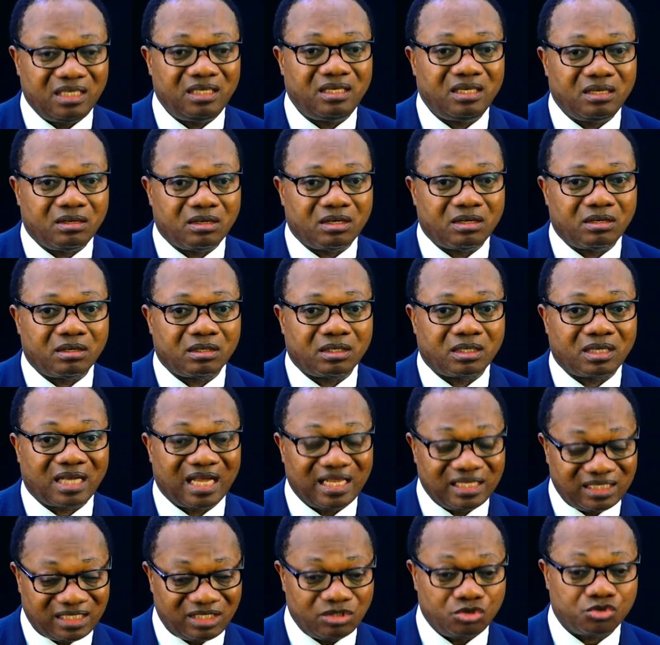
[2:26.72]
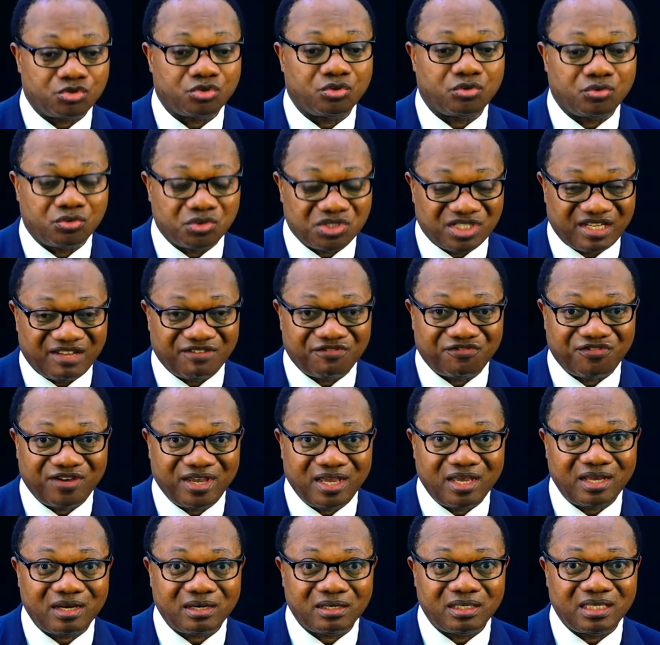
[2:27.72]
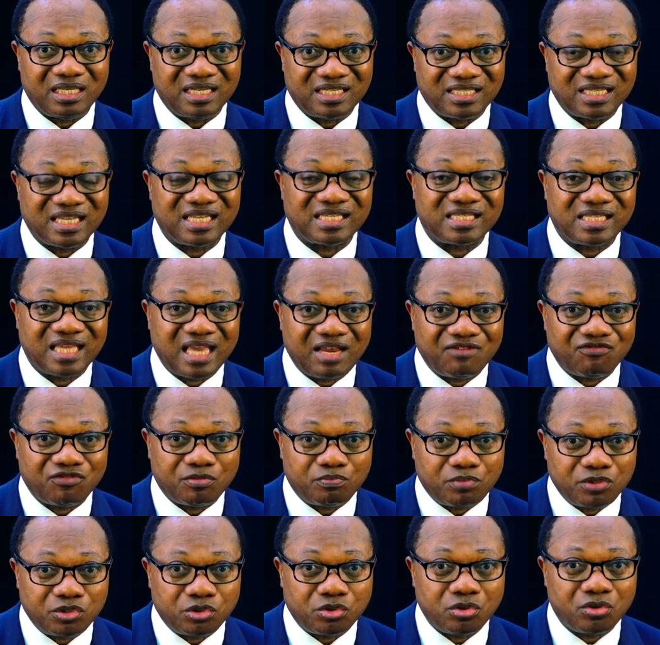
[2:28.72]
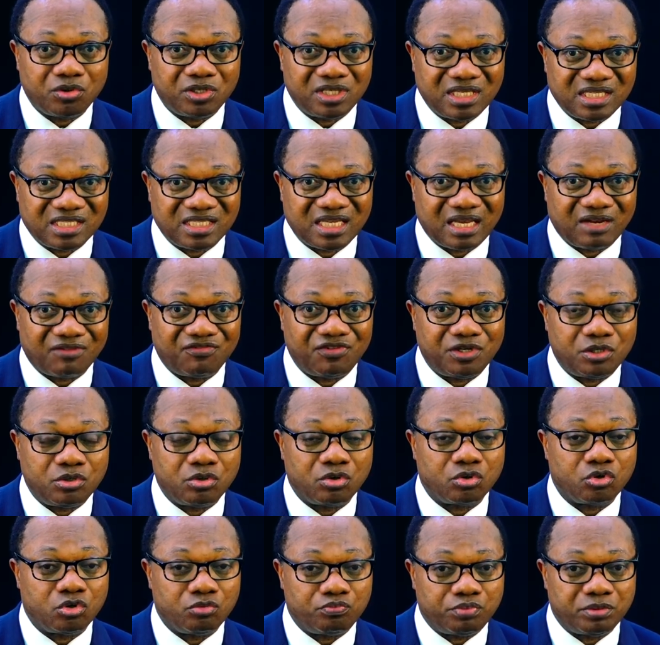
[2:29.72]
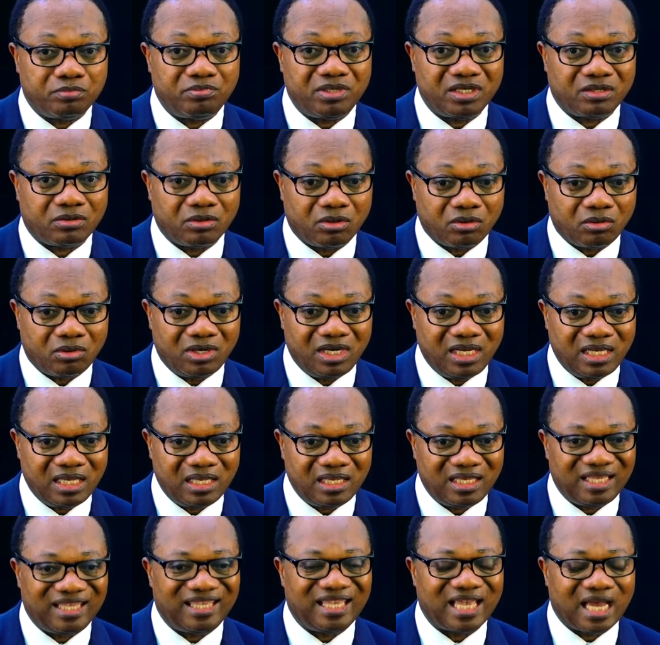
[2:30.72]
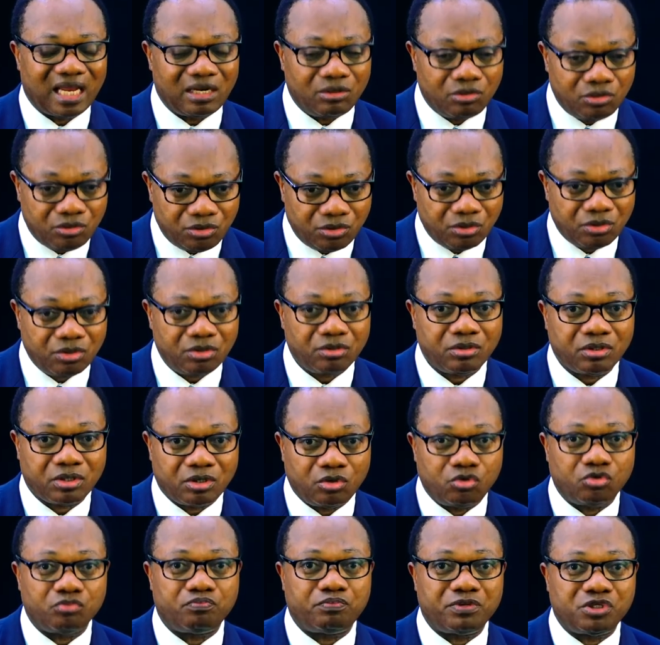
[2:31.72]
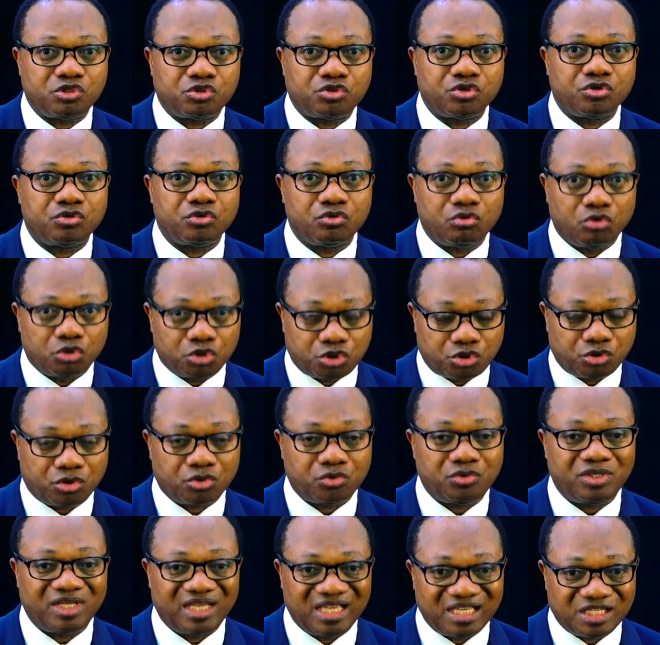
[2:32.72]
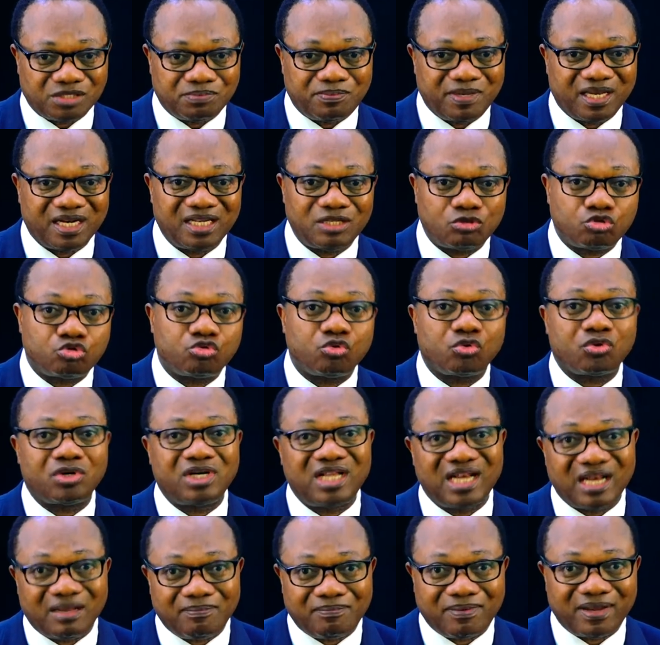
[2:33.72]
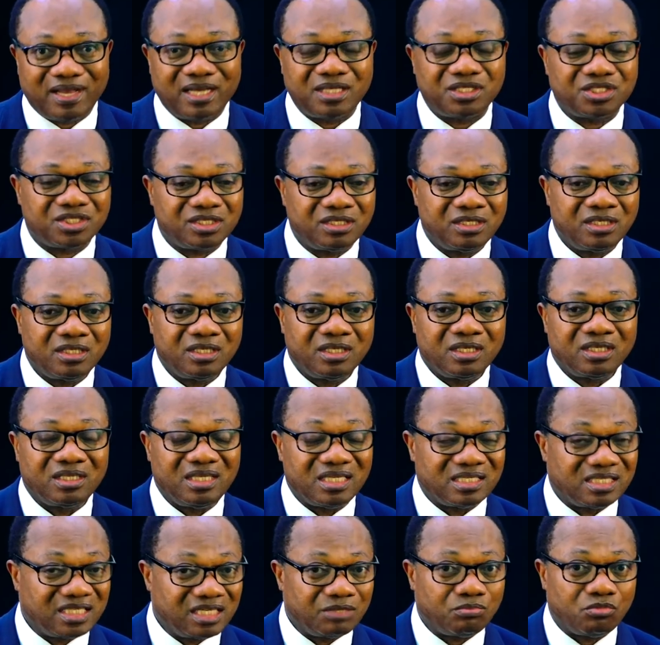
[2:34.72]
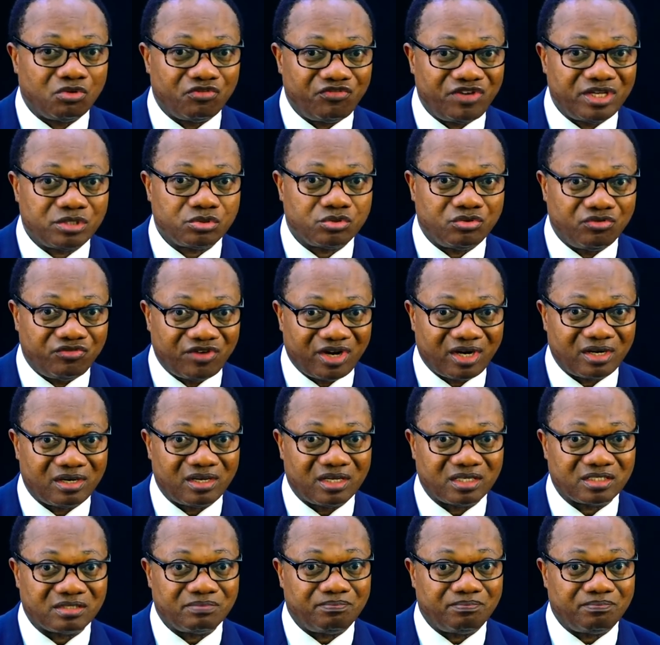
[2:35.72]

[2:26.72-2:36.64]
euh, quand ils sont aux affaires, ils se servent plutôt que de servir donc le public congolais. Il y a lieu que nous puissions aujourd'hui espérer tourner la page de cette mauvaise gouvernance.